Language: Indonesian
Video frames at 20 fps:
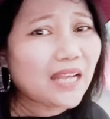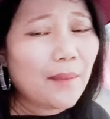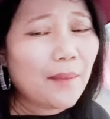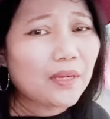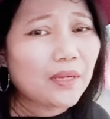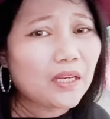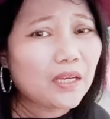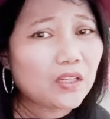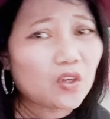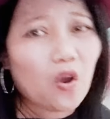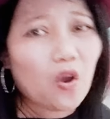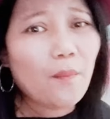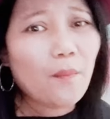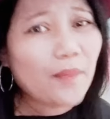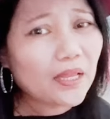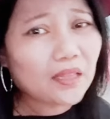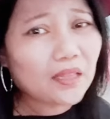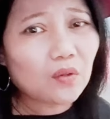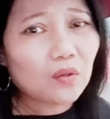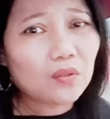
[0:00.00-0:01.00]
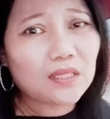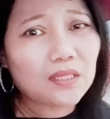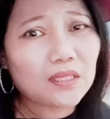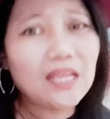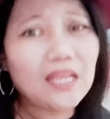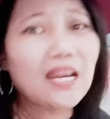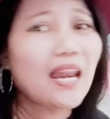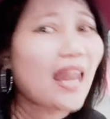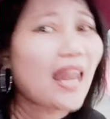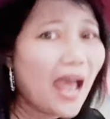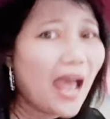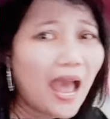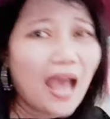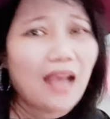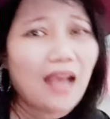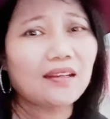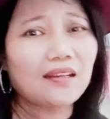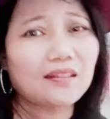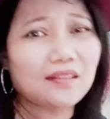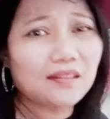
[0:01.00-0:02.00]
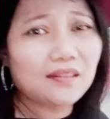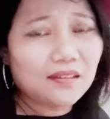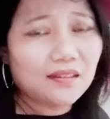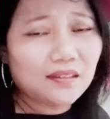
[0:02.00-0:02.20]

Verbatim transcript: tiga menit komen terus hilang